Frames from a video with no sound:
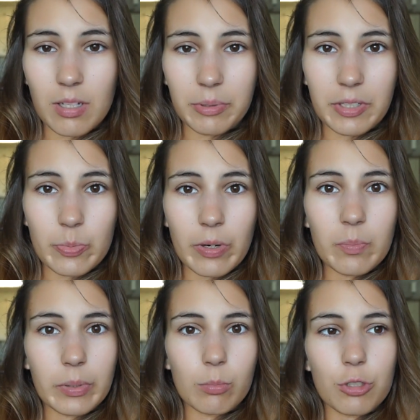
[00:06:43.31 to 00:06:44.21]
нам это
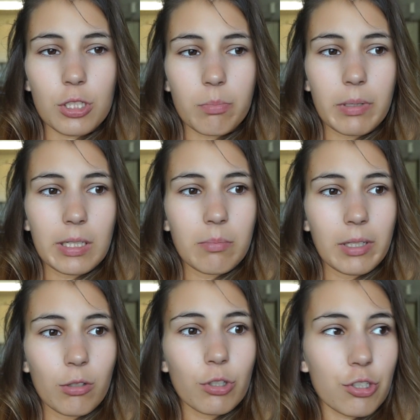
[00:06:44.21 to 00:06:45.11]
исправят, потому что, блин,
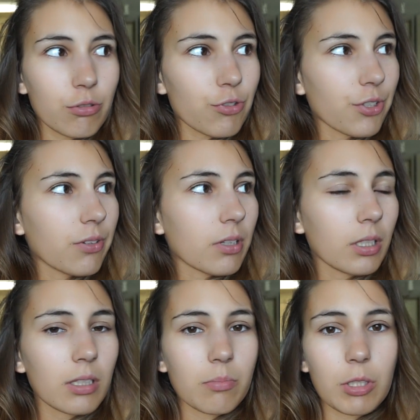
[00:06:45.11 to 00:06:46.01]
мне очень нужен
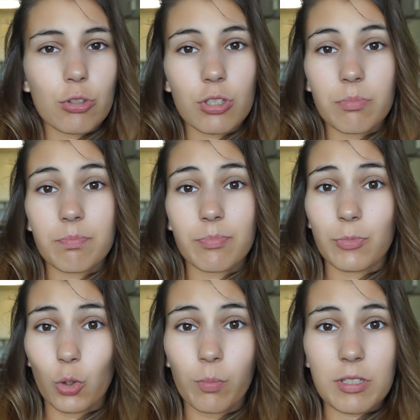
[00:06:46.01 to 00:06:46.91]
интернет, мне нужно
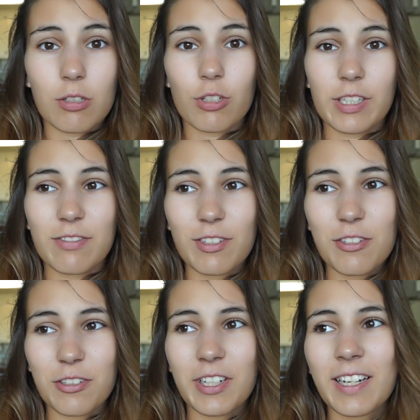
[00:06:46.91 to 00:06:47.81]
дома загружать видео,